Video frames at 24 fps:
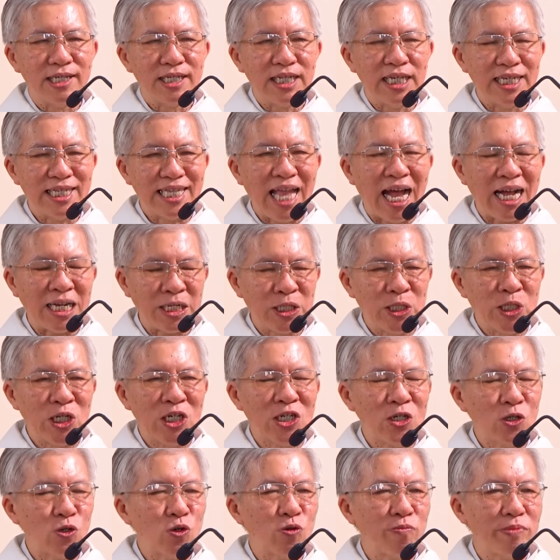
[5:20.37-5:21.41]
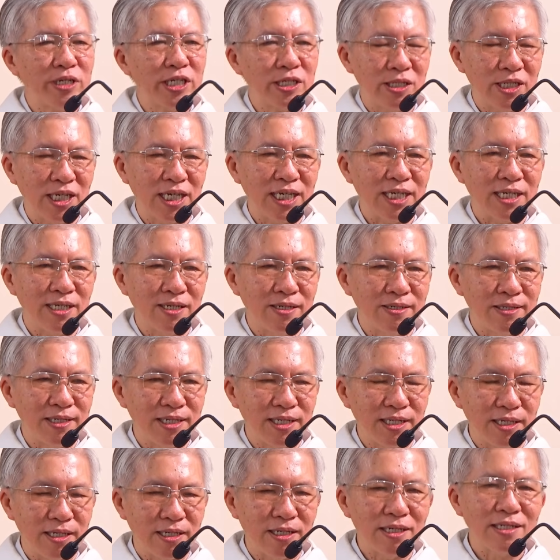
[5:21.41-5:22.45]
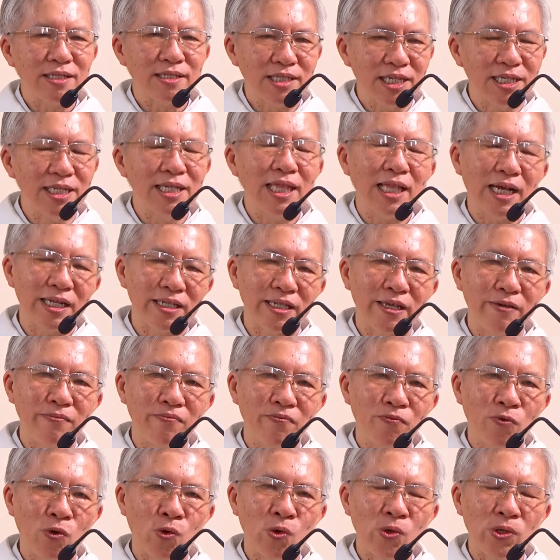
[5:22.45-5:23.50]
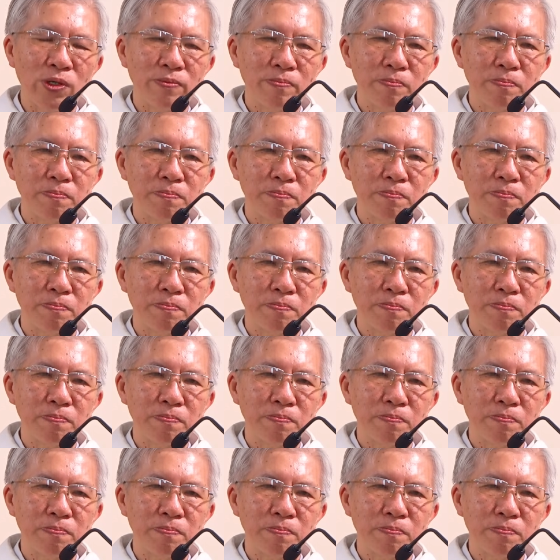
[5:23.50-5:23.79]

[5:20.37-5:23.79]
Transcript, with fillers: thì đặc trưng của bữa tiệc cưới chính là niềm vui.